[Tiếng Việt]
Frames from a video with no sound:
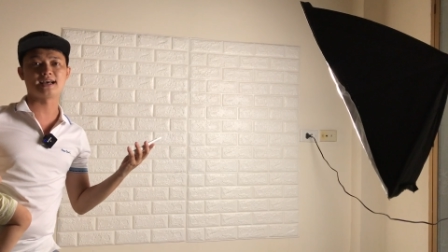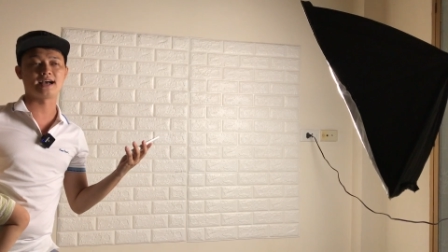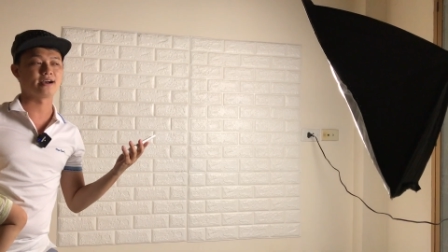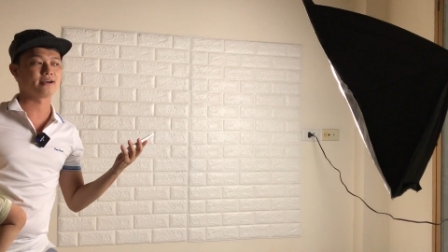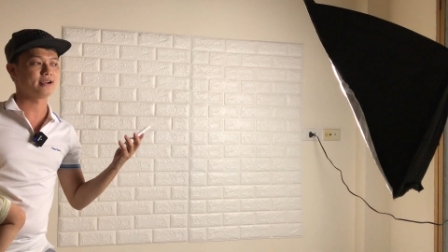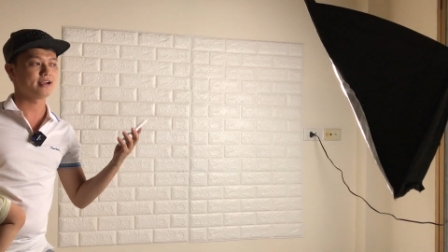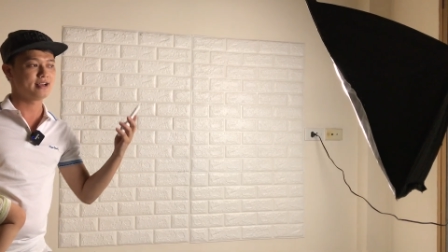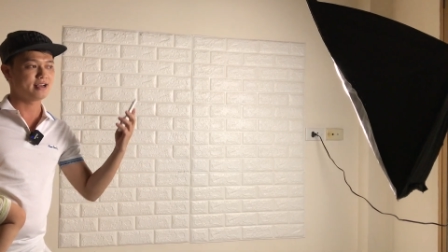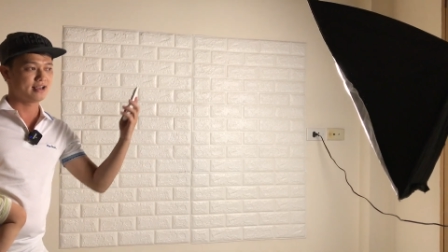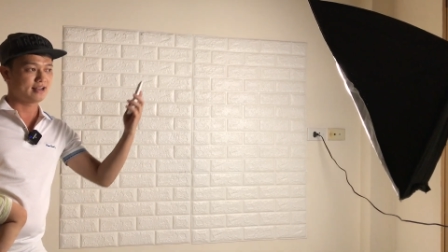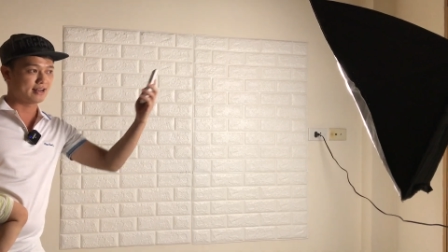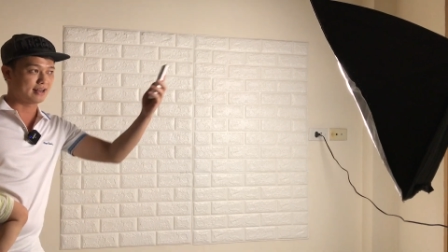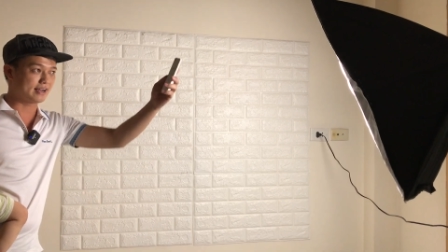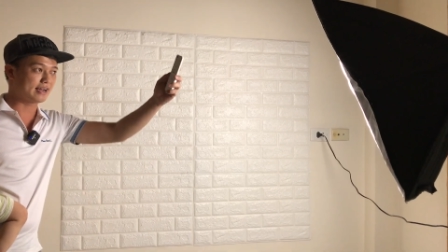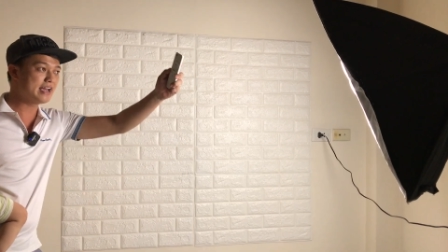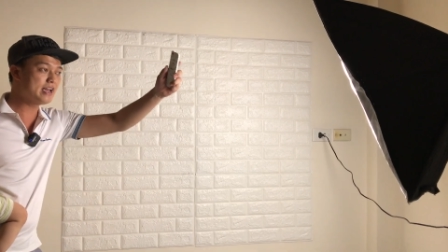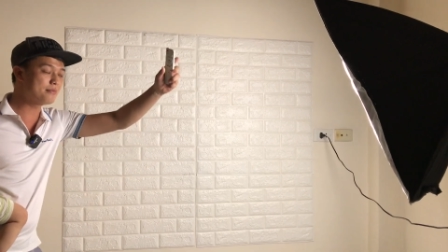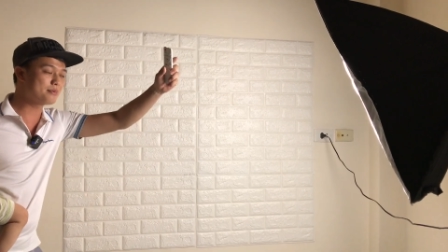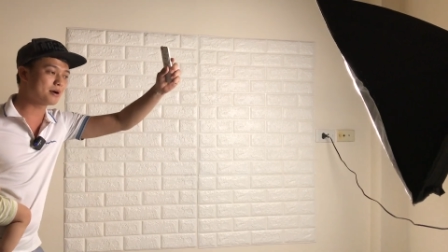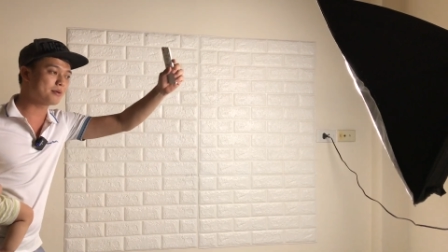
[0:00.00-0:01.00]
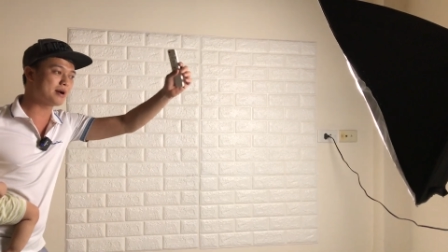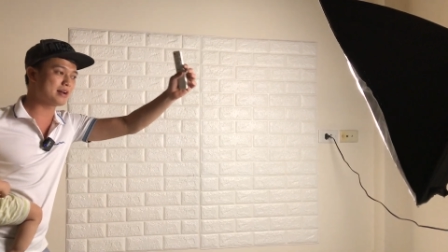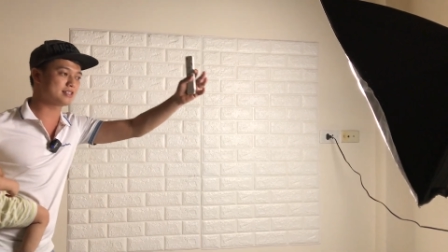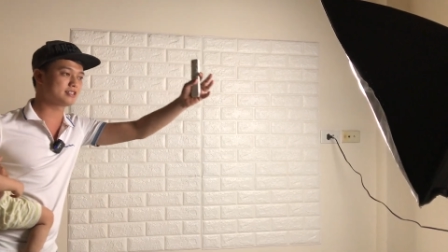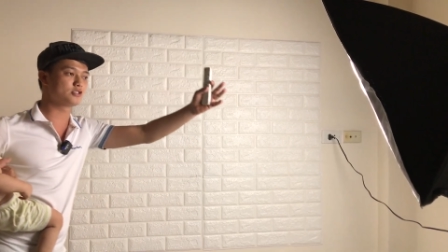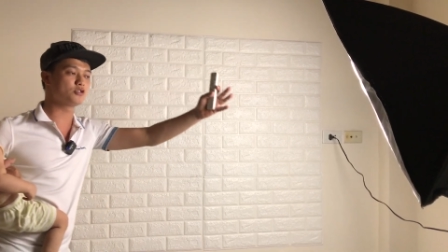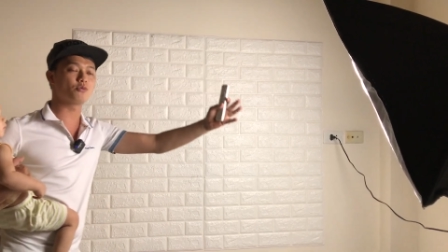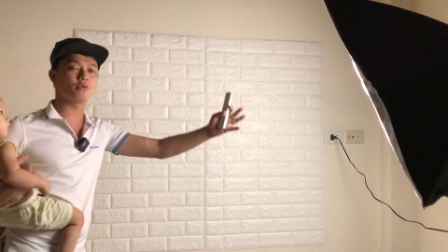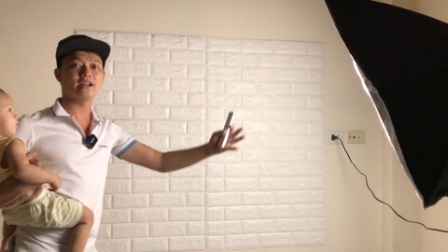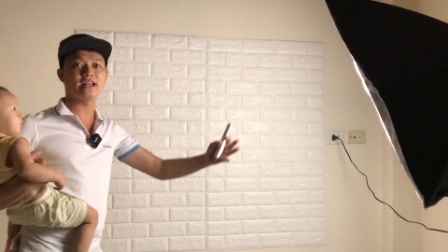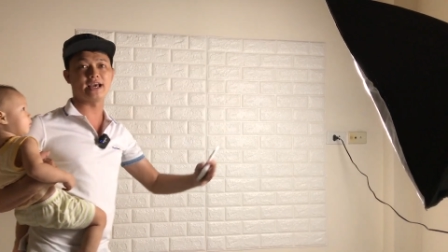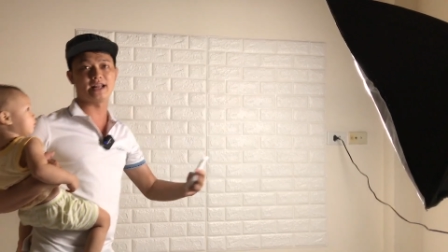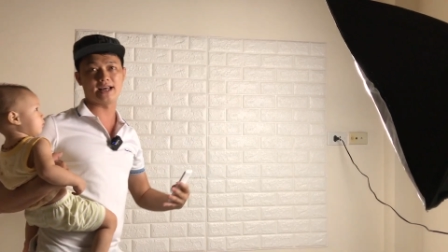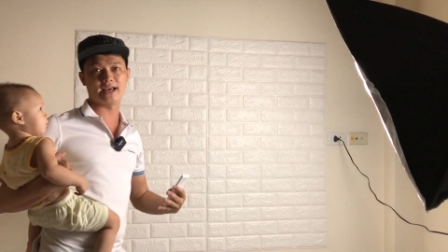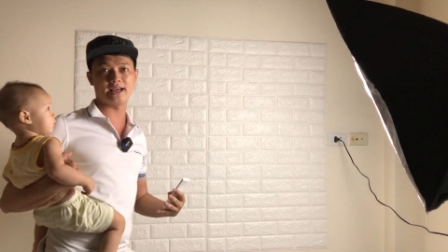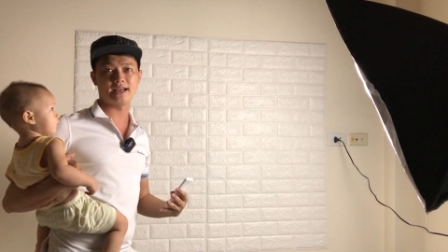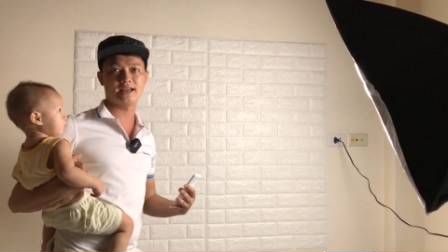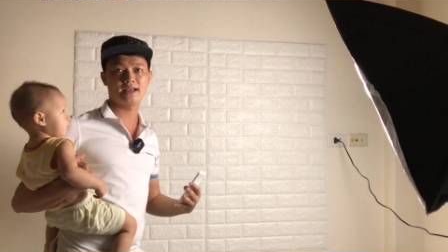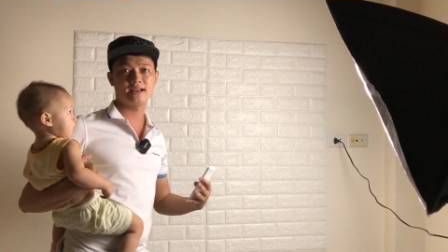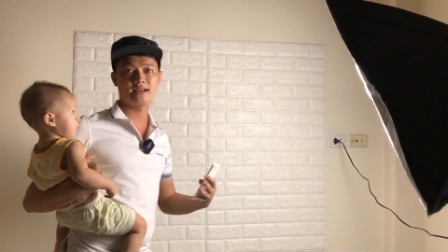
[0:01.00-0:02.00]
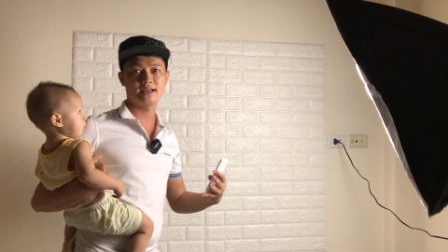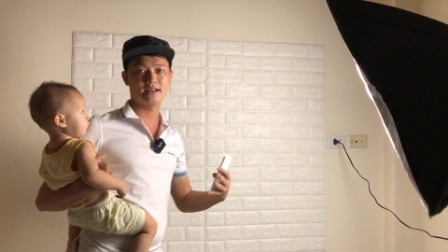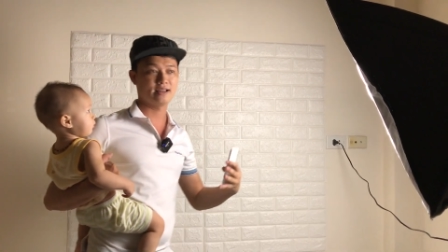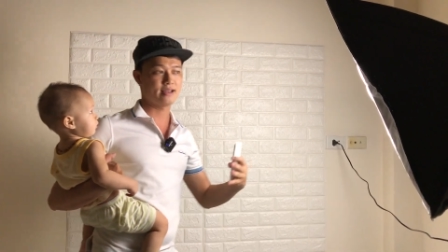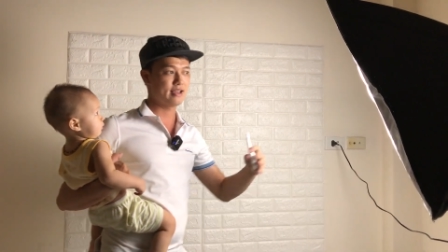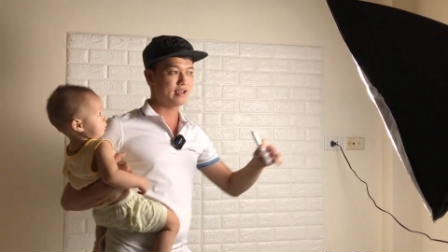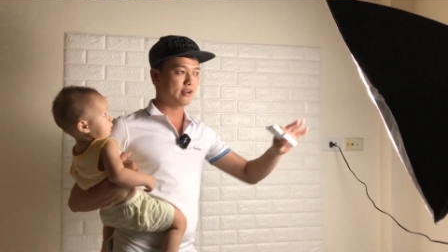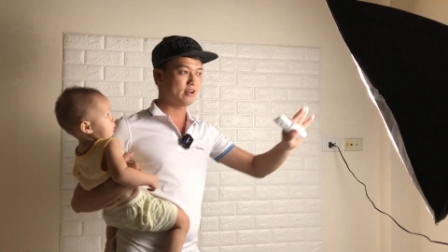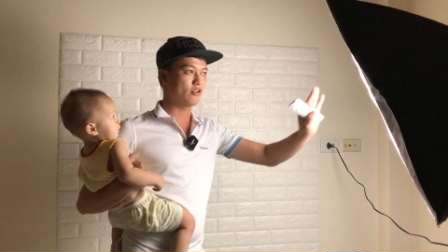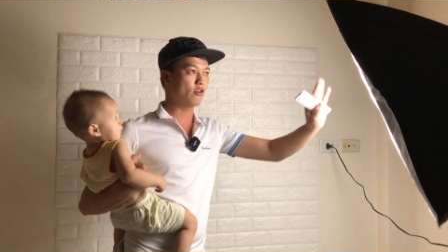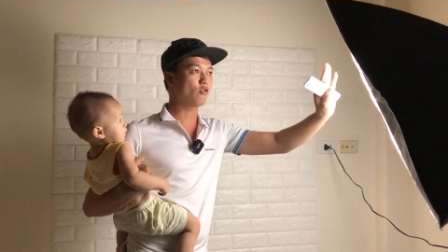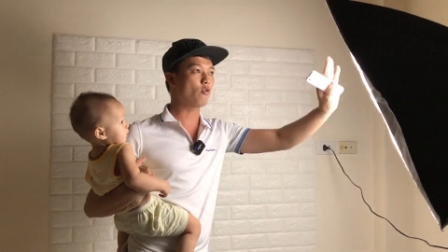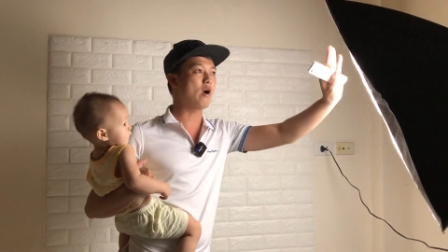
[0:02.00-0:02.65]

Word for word: rằng là khi mà các bạn sử dụng cái đèn này nó